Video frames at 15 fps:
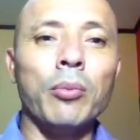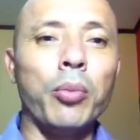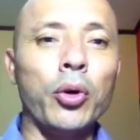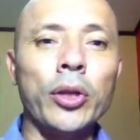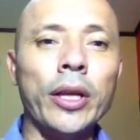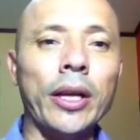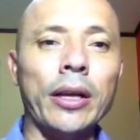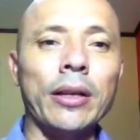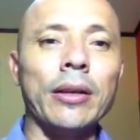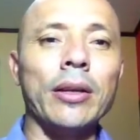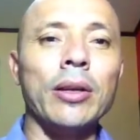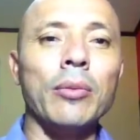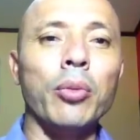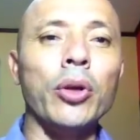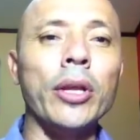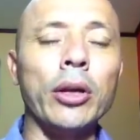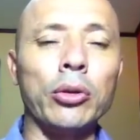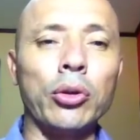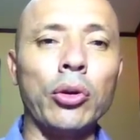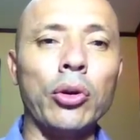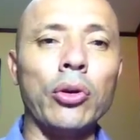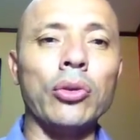poner, poner
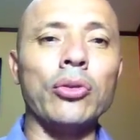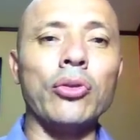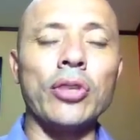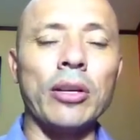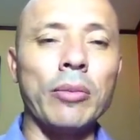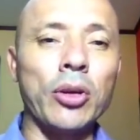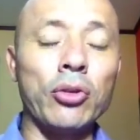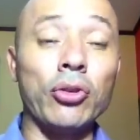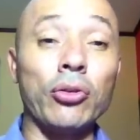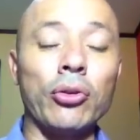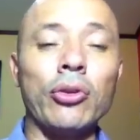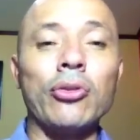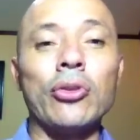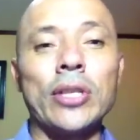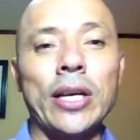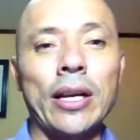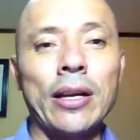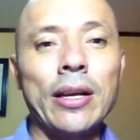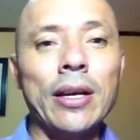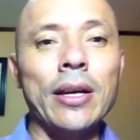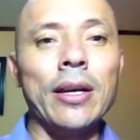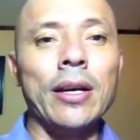todo su servicio y todo su
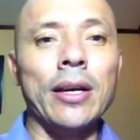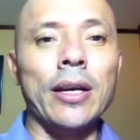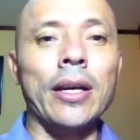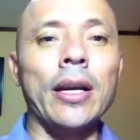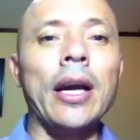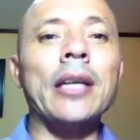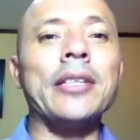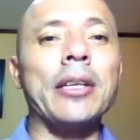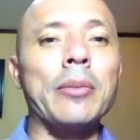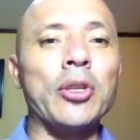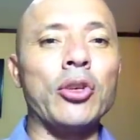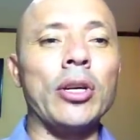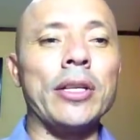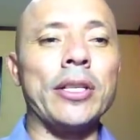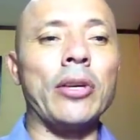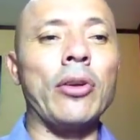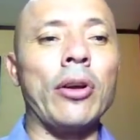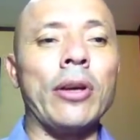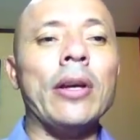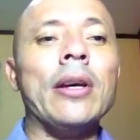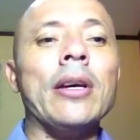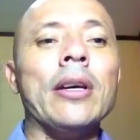ser al servicio del
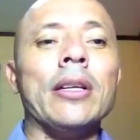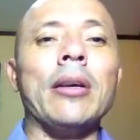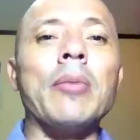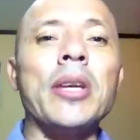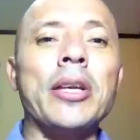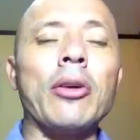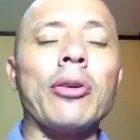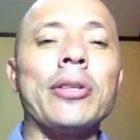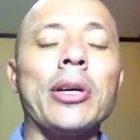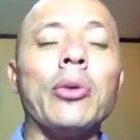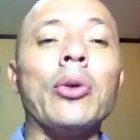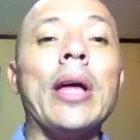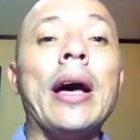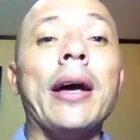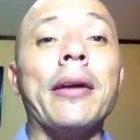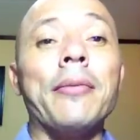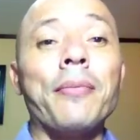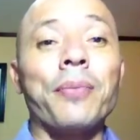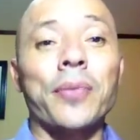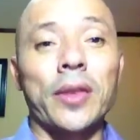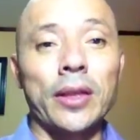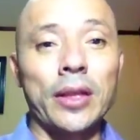Señor. También quiero
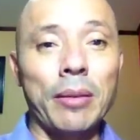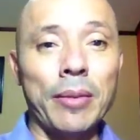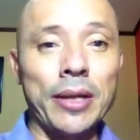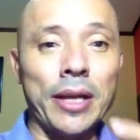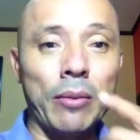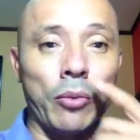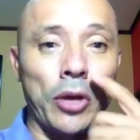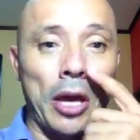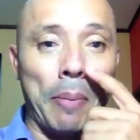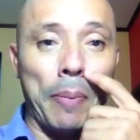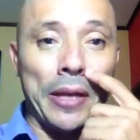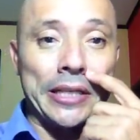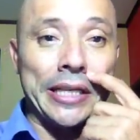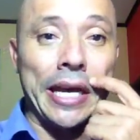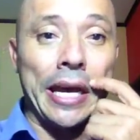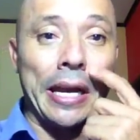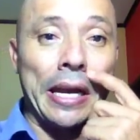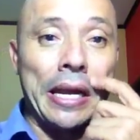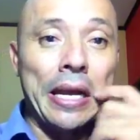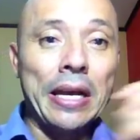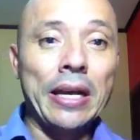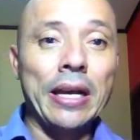saludar de manera muy especial